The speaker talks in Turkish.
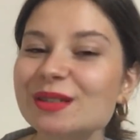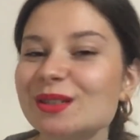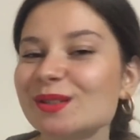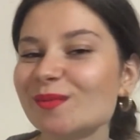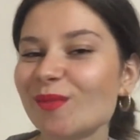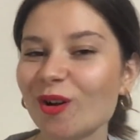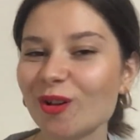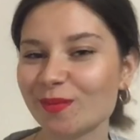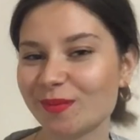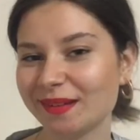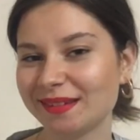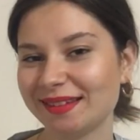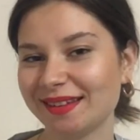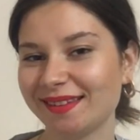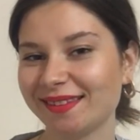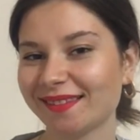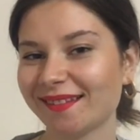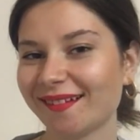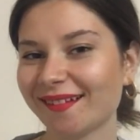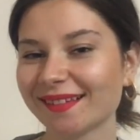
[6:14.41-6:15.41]
Small
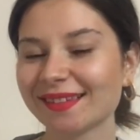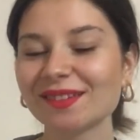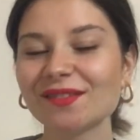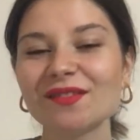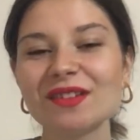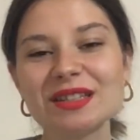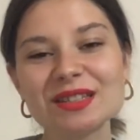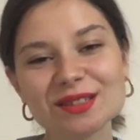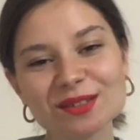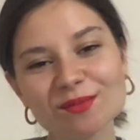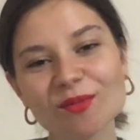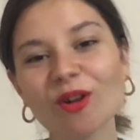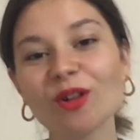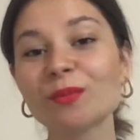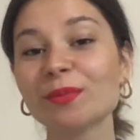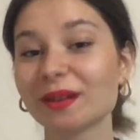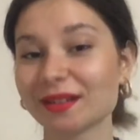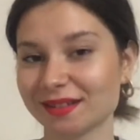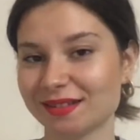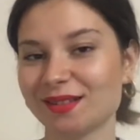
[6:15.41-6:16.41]
bedenini aldım. Ve
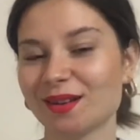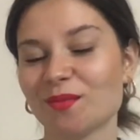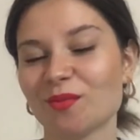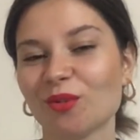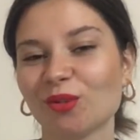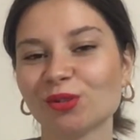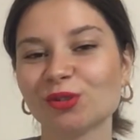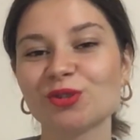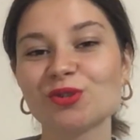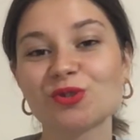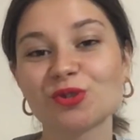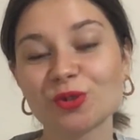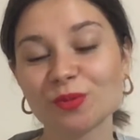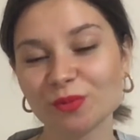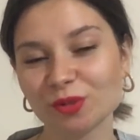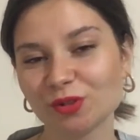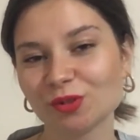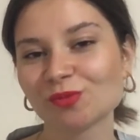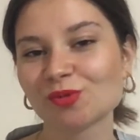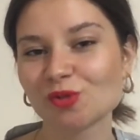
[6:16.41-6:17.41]
small bana tam oldu. Çünkü
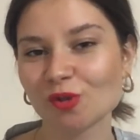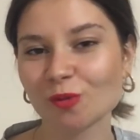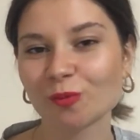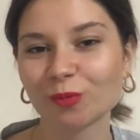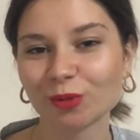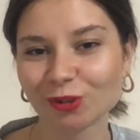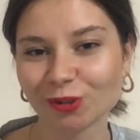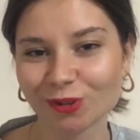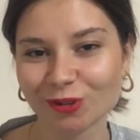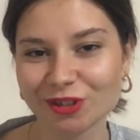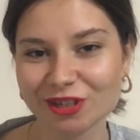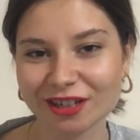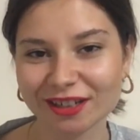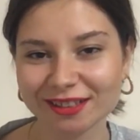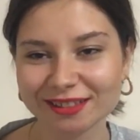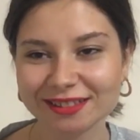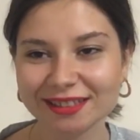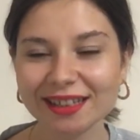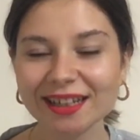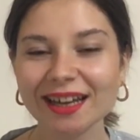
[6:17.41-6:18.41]
medium çok bol
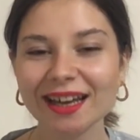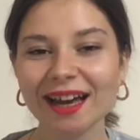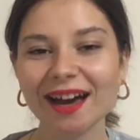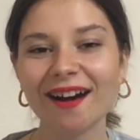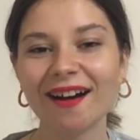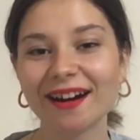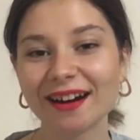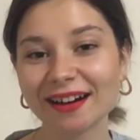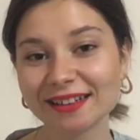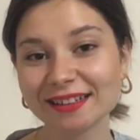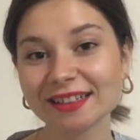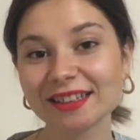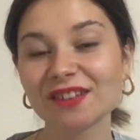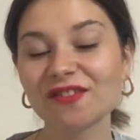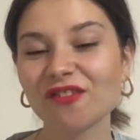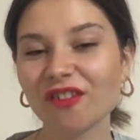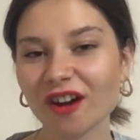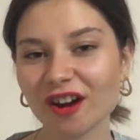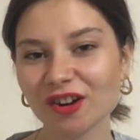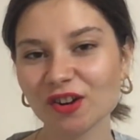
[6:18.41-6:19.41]
olacaktı.
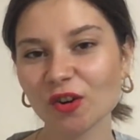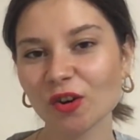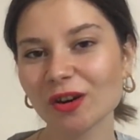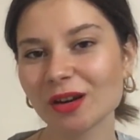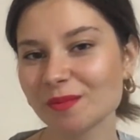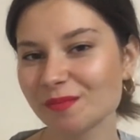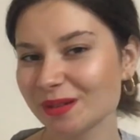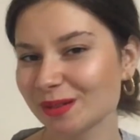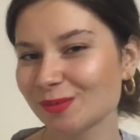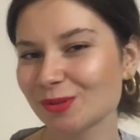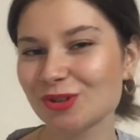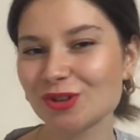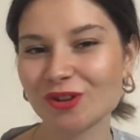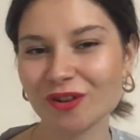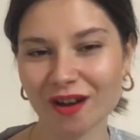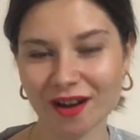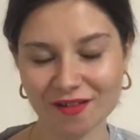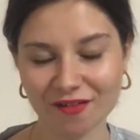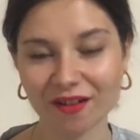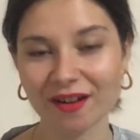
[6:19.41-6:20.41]
Aradaki fark öyle bir
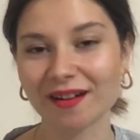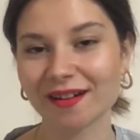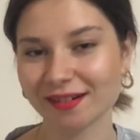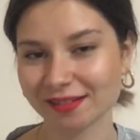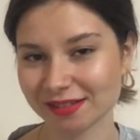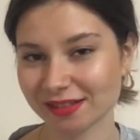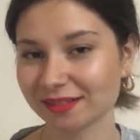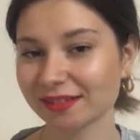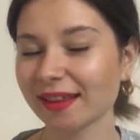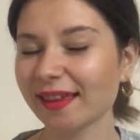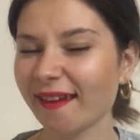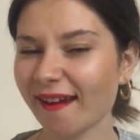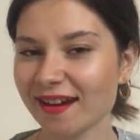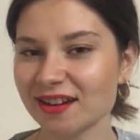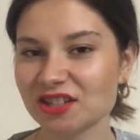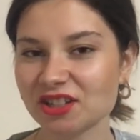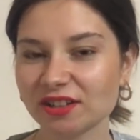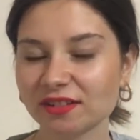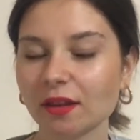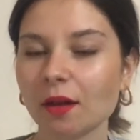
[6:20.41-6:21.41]
buçuk ay var aralarında.
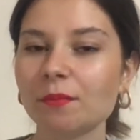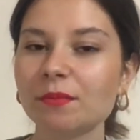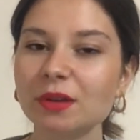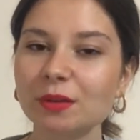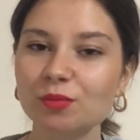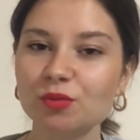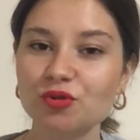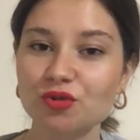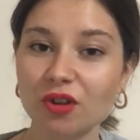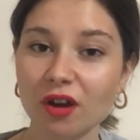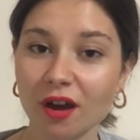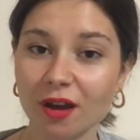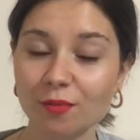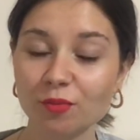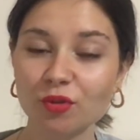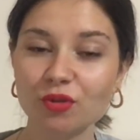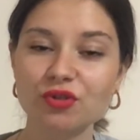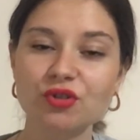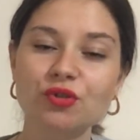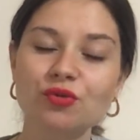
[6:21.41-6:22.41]
Gerçekten bir buçuk
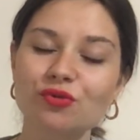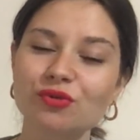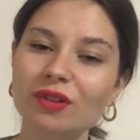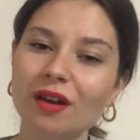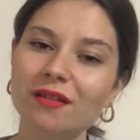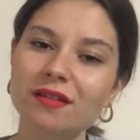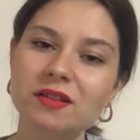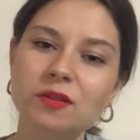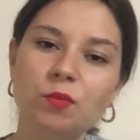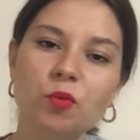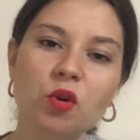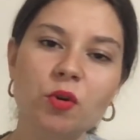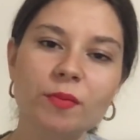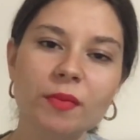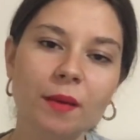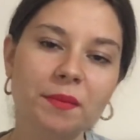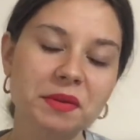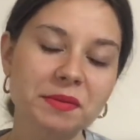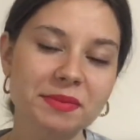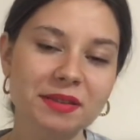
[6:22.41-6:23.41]
ay boyunca düzenli
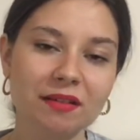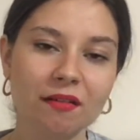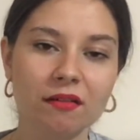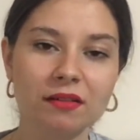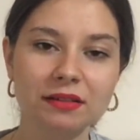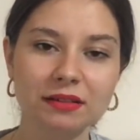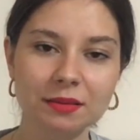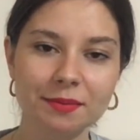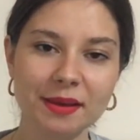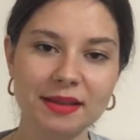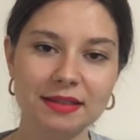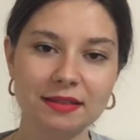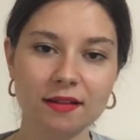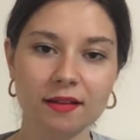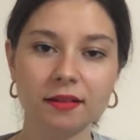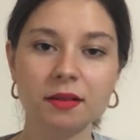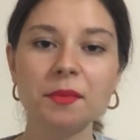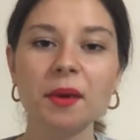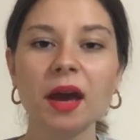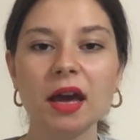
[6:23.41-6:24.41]
sporumu yaptım. Sağ sağlıklı
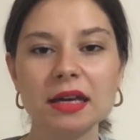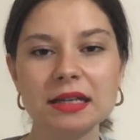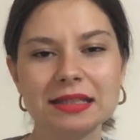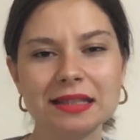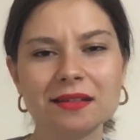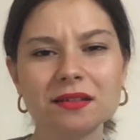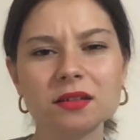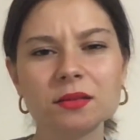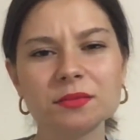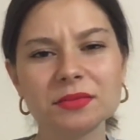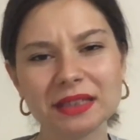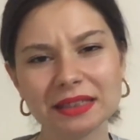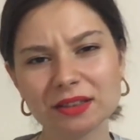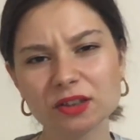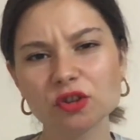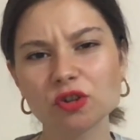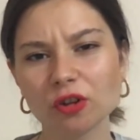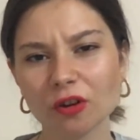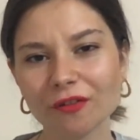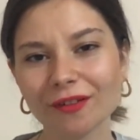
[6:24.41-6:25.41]
beslendim. Sanırım
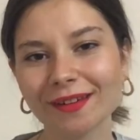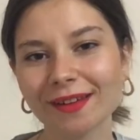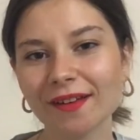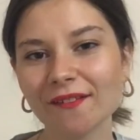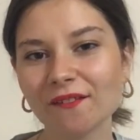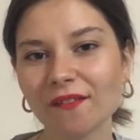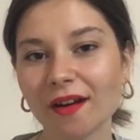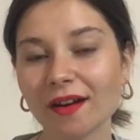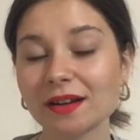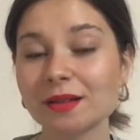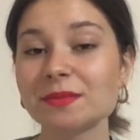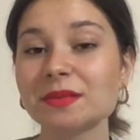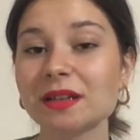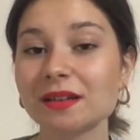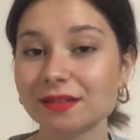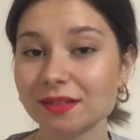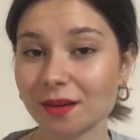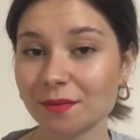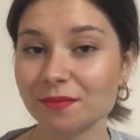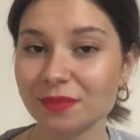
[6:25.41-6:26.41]
7 kilo falan verdim.
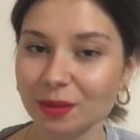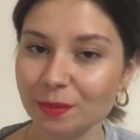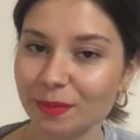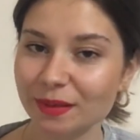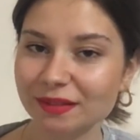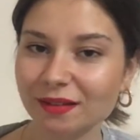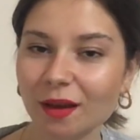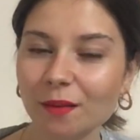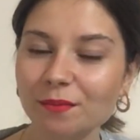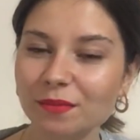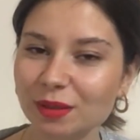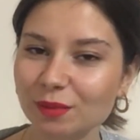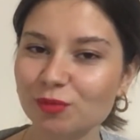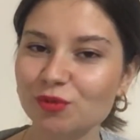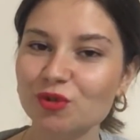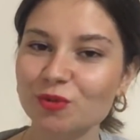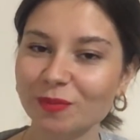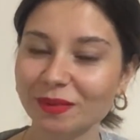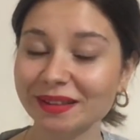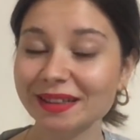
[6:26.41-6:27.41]
Zaten bir beden, bir
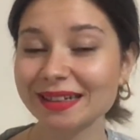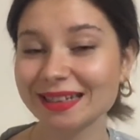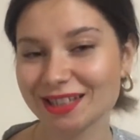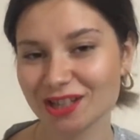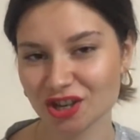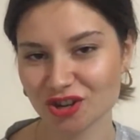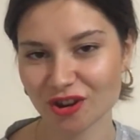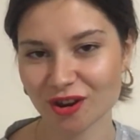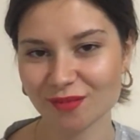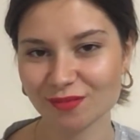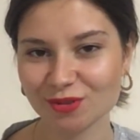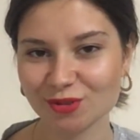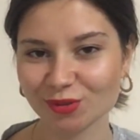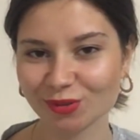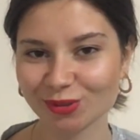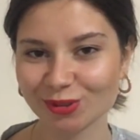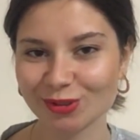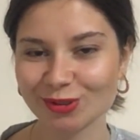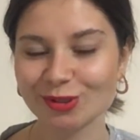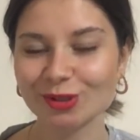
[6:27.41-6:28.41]
buçuk beden incelmiş
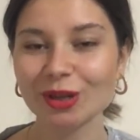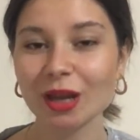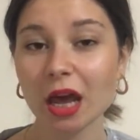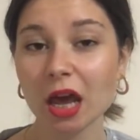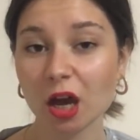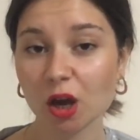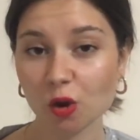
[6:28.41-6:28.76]
oluyorsun.